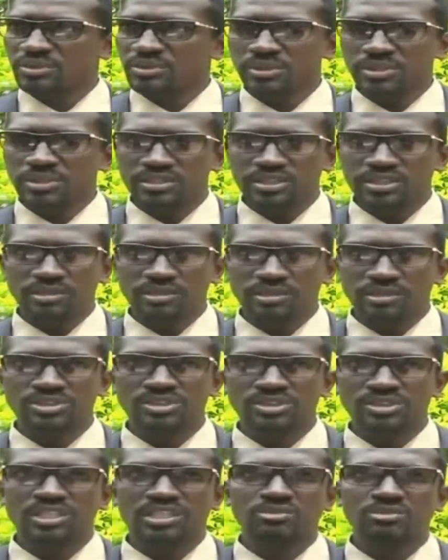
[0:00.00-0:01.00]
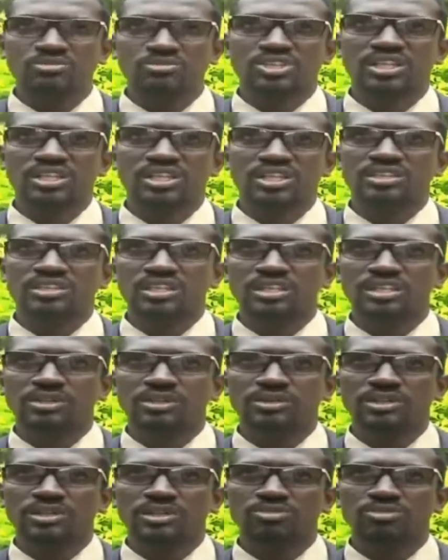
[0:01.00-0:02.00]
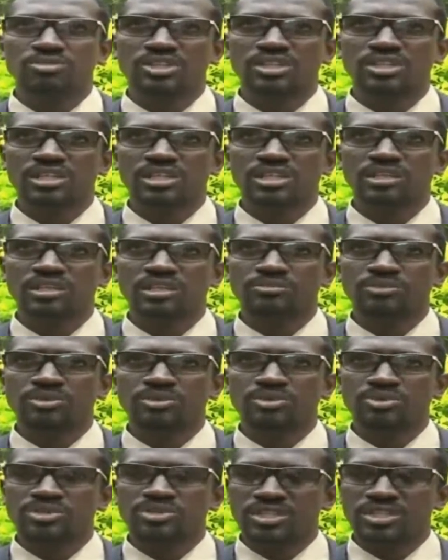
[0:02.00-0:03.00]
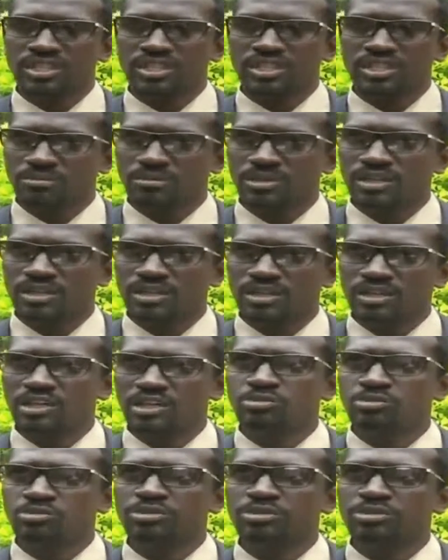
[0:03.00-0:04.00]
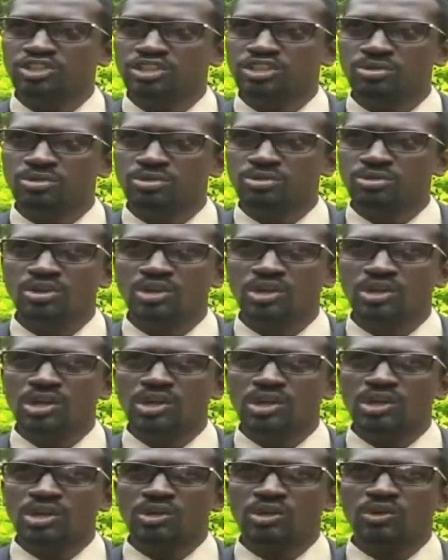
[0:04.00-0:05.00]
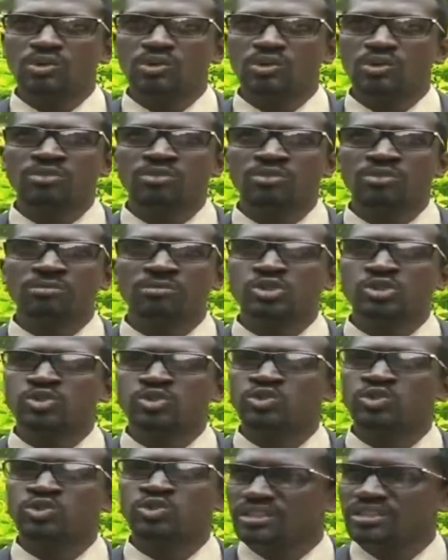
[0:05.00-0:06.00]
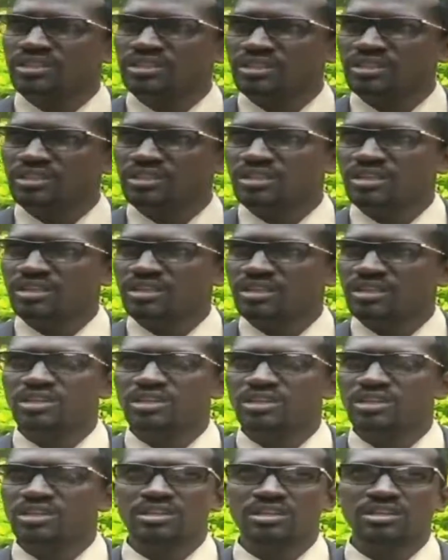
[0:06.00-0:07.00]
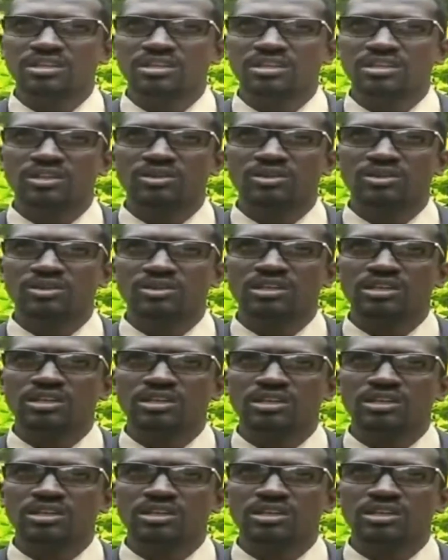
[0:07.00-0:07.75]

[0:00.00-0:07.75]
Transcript: وده بدينا المشكلة الثانية وهي مشكلة تخص سيادة المال اللي هم بيعتبروا كون هم مظلومين كون كون